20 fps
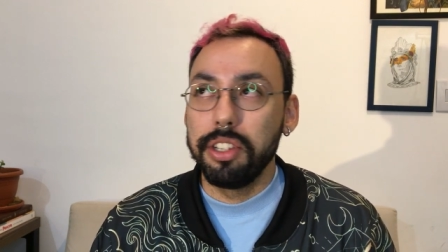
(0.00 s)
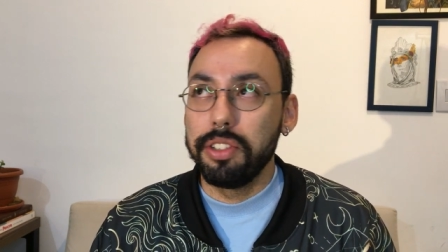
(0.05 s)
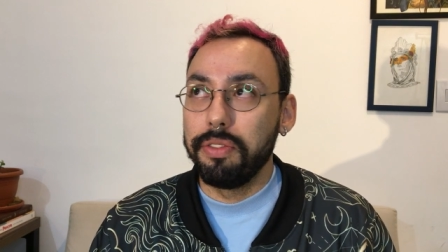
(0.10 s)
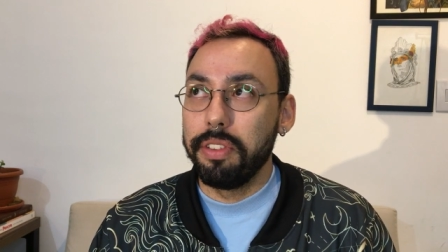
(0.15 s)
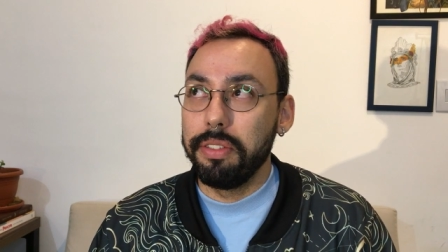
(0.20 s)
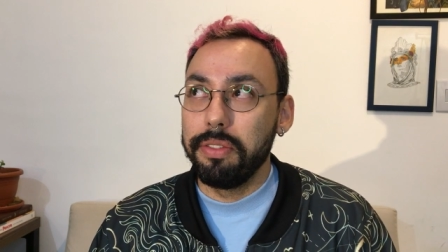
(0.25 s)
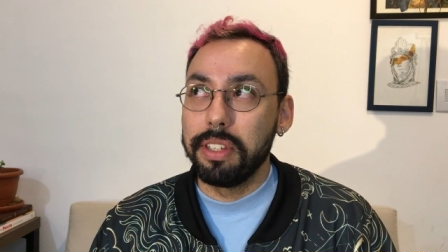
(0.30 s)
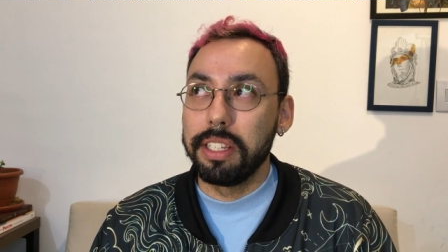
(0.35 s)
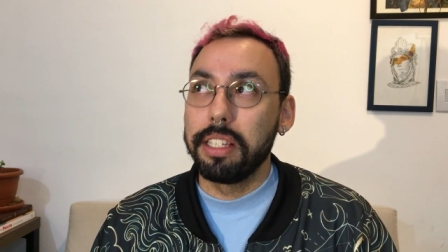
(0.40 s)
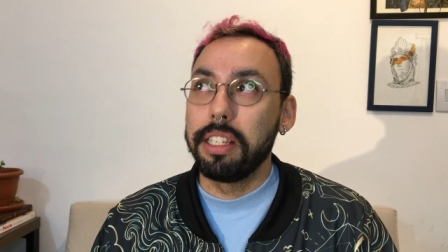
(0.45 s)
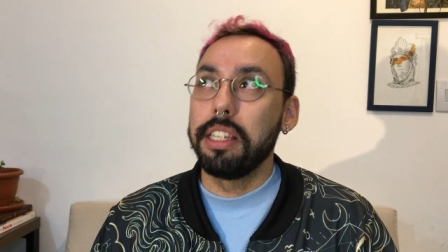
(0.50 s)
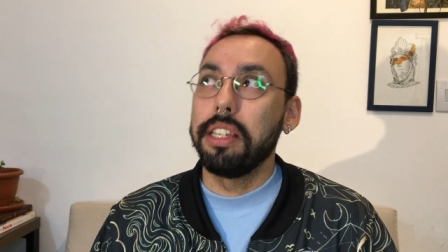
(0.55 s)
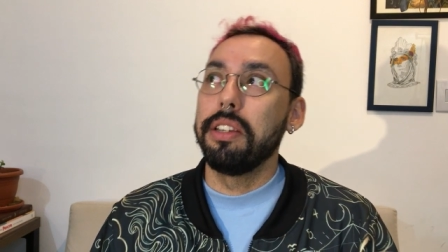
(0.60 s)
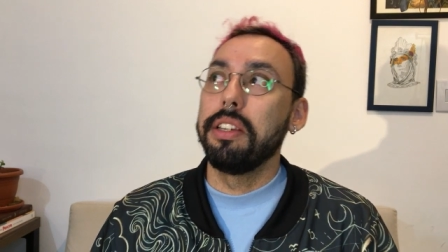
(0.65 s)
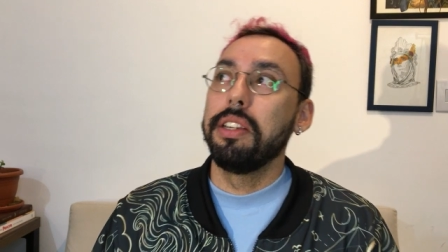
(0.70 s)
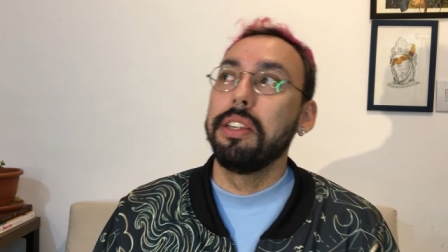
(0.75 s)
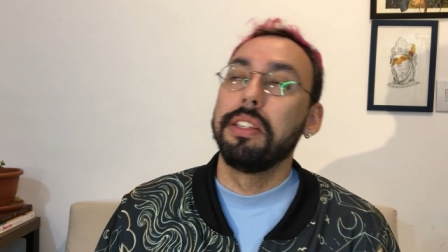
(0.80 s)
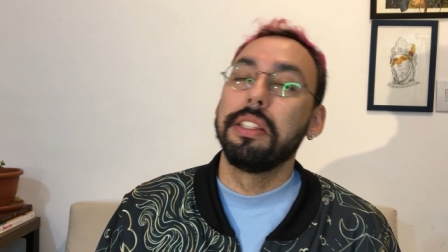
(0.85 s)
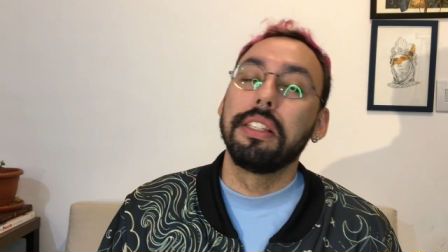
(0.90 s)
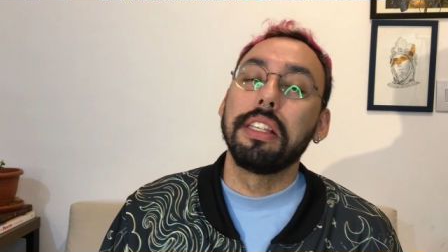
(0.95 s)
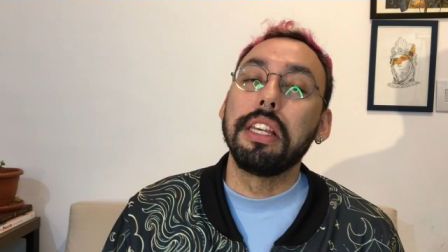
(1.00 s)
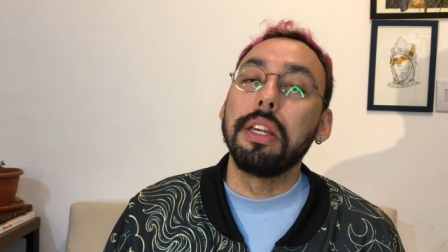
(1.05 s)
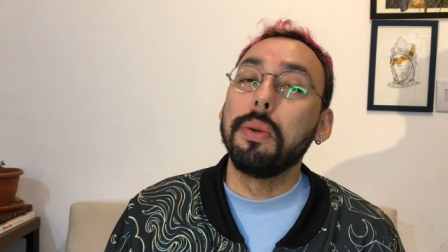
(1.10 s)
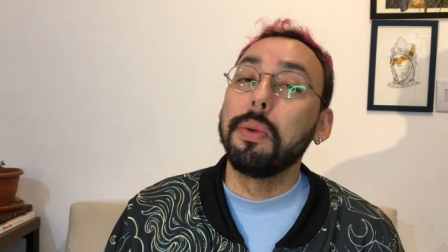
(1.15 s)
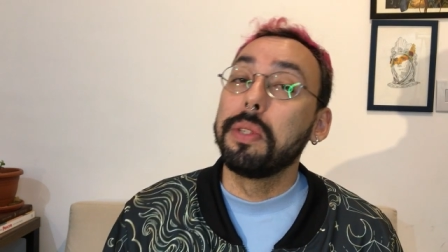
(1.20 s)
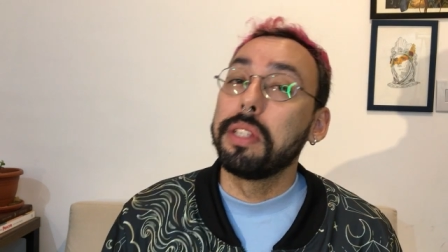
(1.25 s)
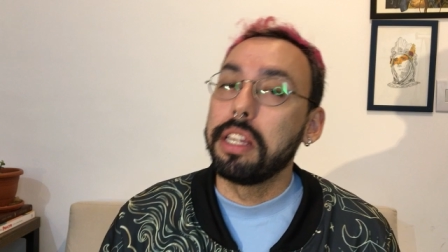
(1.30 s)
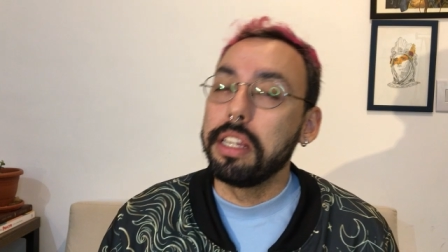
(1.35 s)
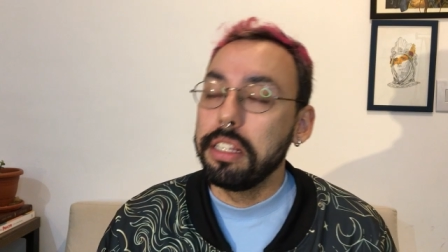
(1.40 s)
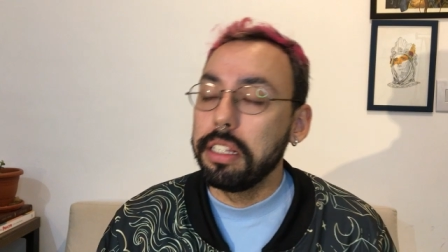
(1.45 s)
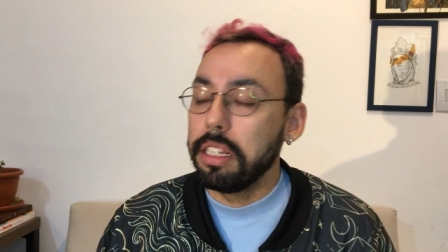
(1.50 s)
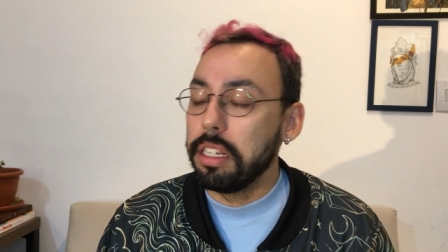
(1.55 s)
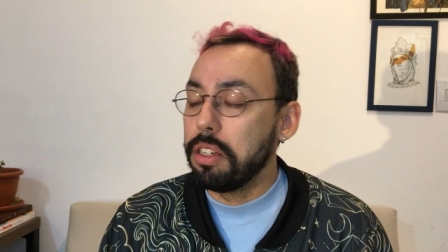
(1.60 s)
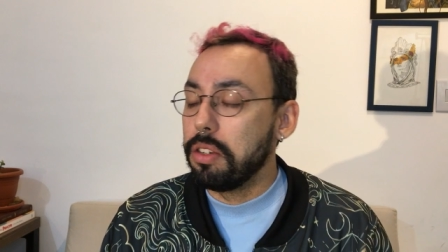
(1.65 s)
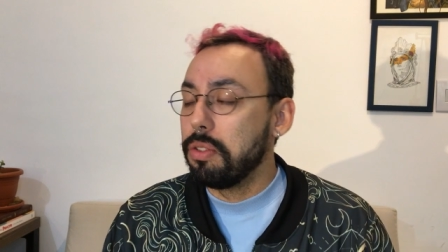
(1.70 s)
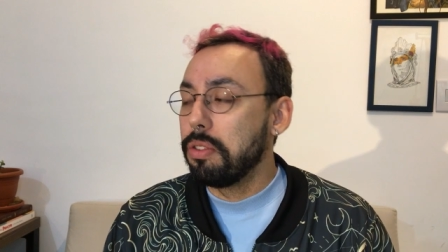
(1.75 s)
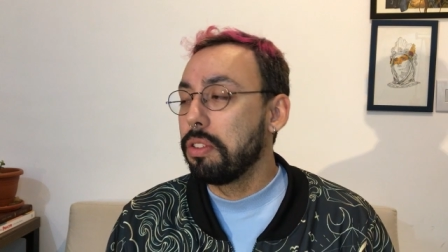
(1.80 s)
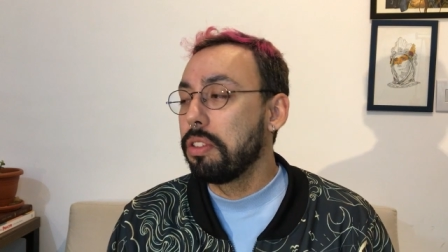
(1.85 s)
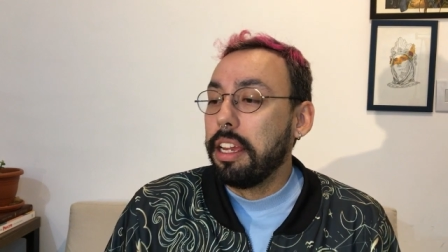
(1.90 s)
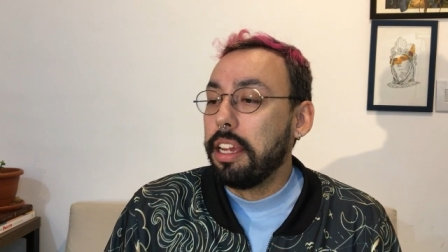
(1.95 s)
Já vai fazer 5, 6
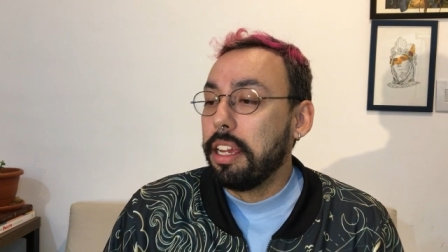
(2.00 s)
anos.